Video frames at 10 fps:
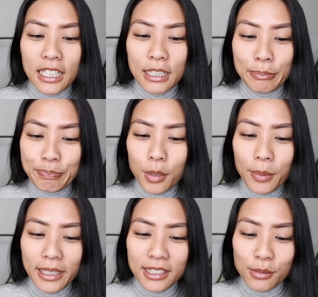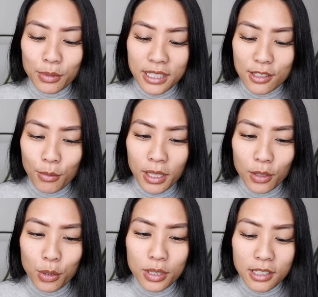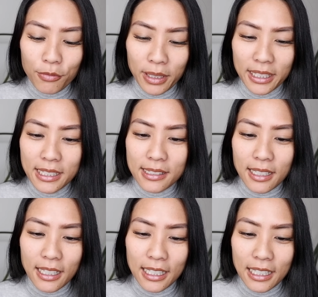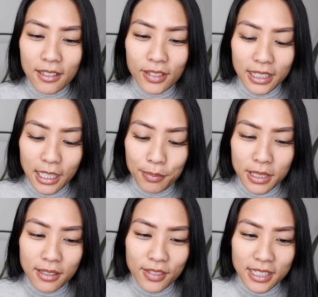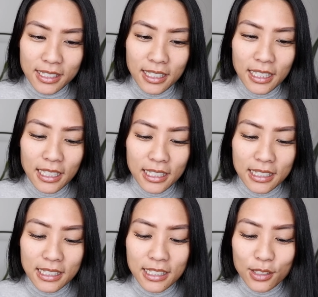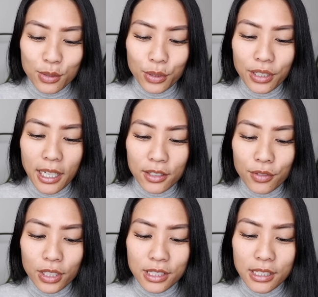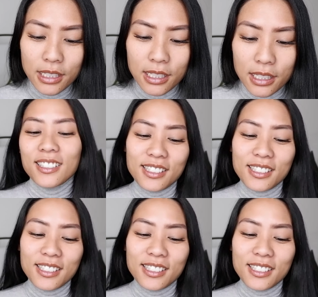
Ähm, Moment, ich muss jetzt noch mal kurz auf meinen Insta-Kanal, weil ich habe dann was zurückgeantwortet.